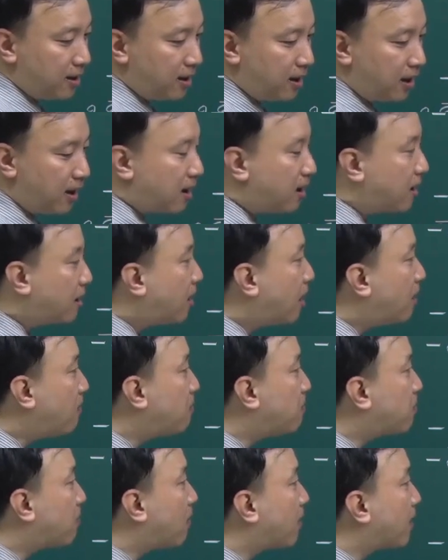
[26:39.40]
Ờ,
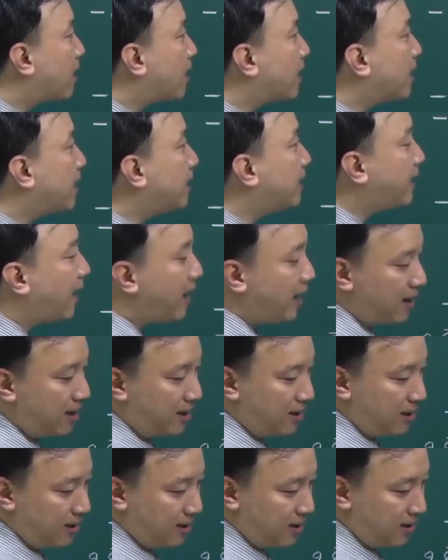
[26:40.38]
không có các kỹ năng
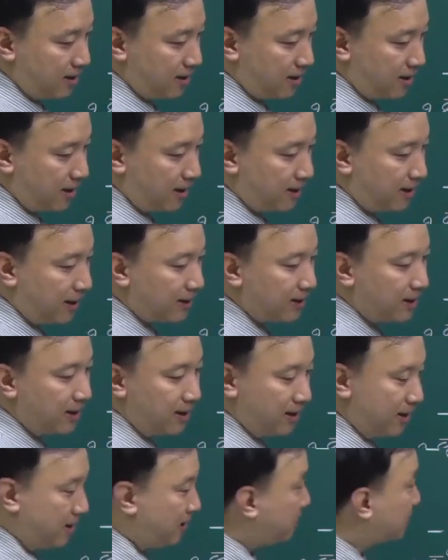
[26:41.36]
kỹ năng địa
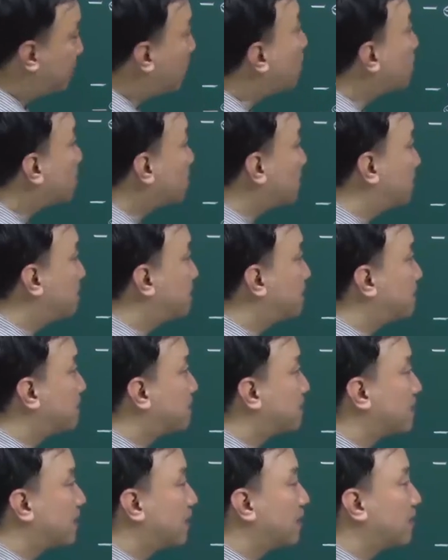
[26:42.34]
lý tốt
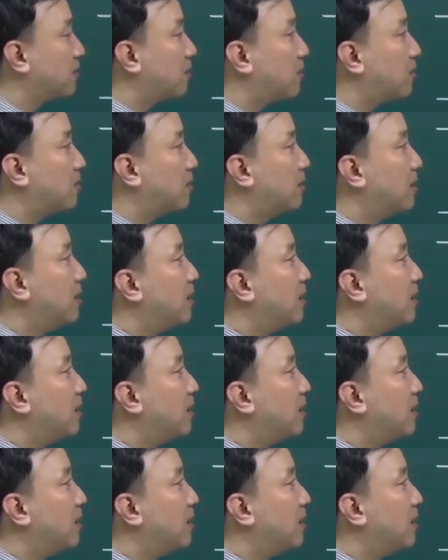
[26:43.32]
tốt